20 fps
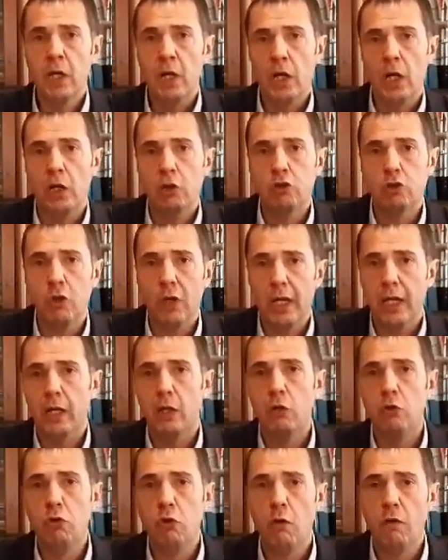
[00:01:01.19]
e
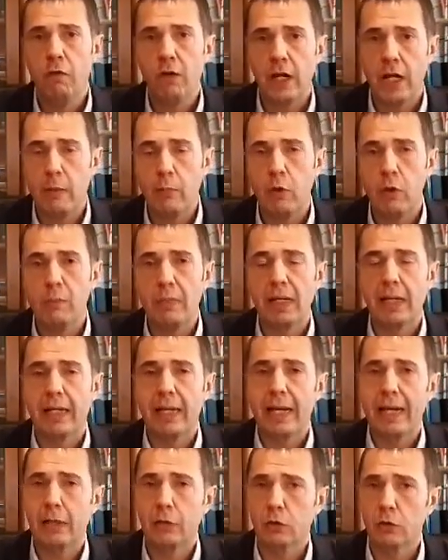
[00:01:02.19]
cioè non faremo il
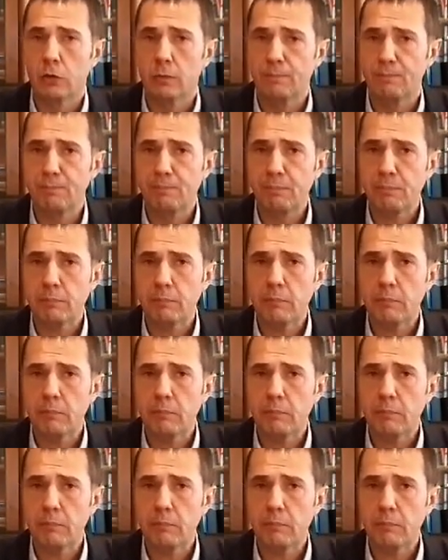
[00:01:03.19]
mercato